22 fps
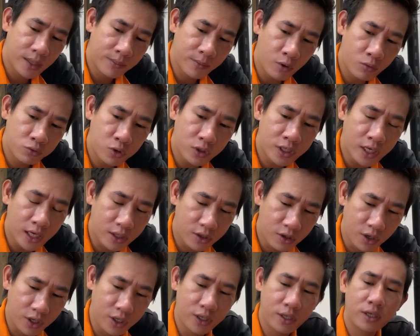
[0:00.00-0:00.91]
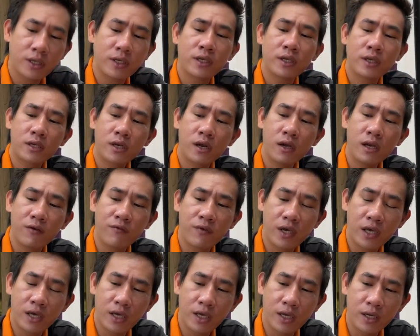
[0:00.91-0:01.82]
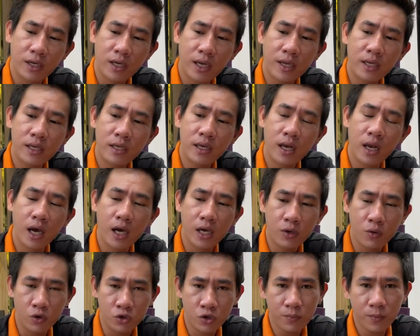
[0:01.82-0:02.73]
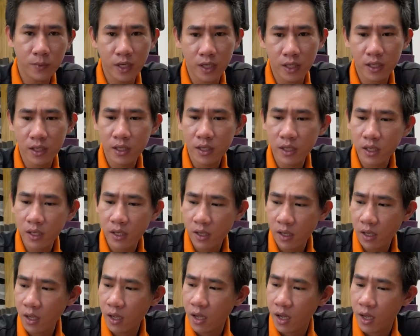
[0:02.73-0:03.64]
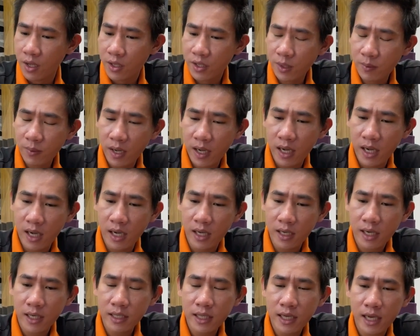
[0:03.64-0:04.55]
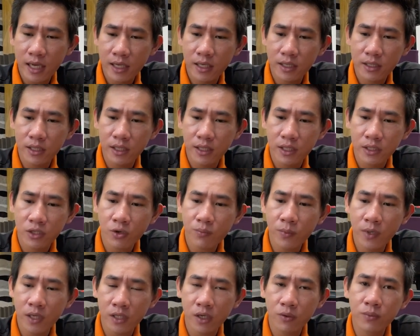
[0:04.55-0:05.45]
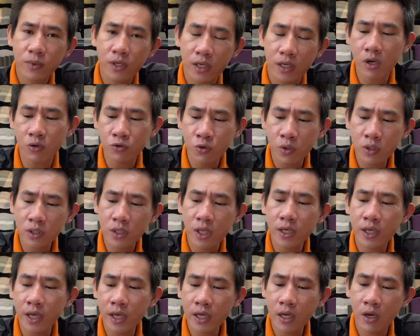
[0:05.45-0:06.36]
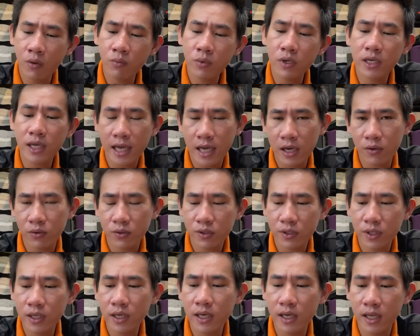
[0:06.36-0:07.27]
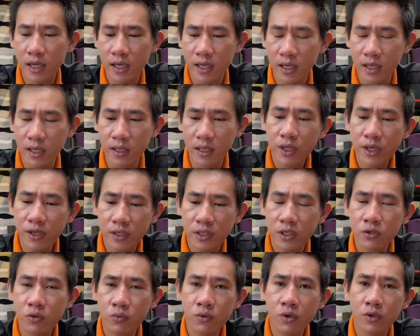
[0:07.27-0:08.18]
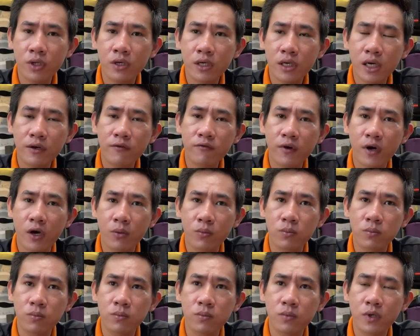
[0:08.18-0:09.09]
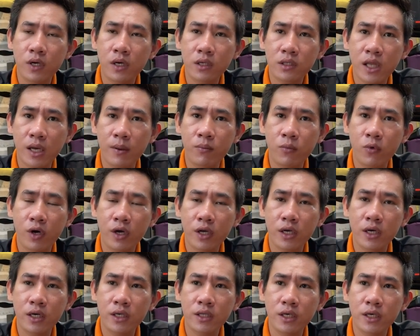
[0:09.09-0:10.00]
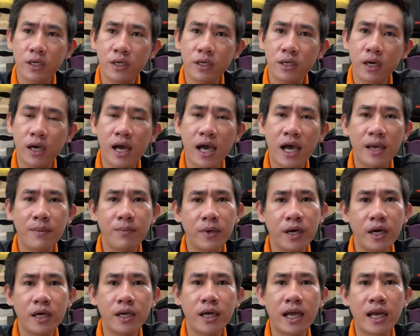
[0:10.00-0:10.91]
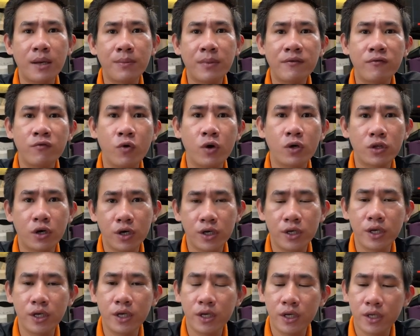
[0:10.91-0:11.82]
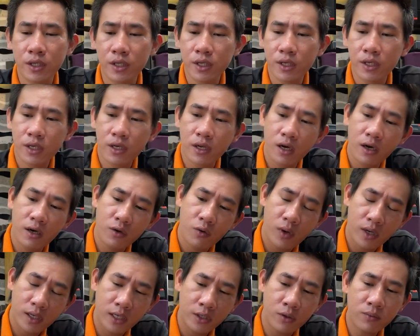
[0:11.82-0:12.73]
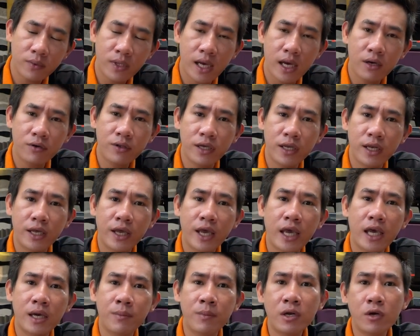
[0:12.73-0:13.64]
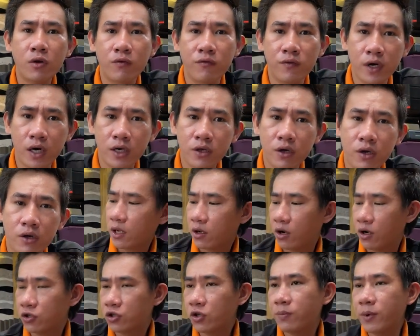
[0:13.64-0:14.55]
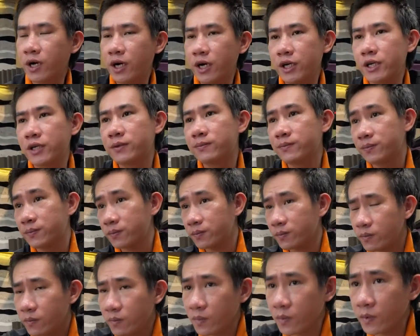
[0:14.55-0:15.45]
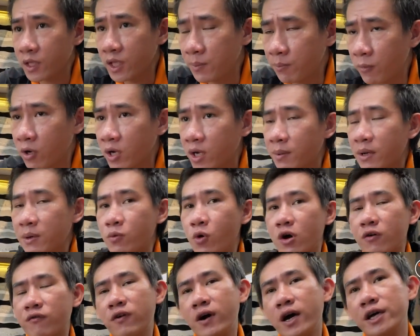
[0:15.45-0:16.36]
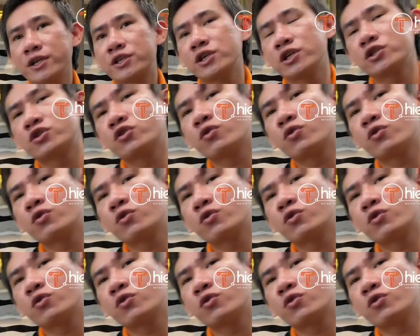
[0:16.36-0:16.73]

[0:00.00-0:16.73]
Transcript: hợp công suất sẵn rồi đó là về cái lợi của sub điện nhưng mà cái thứ hai nữa thì sub điện thông công suất thiết kế không có được cao cho nên là chị sử dụng cho những căn phòng ờ, tầm khoảng cỡ từ 20 25 mét vuông thôi đó hoặc là chúng ta có thể là nghe ở mức độ vừa thôi còn sub hơi thì mọi người bắt buộc phải sử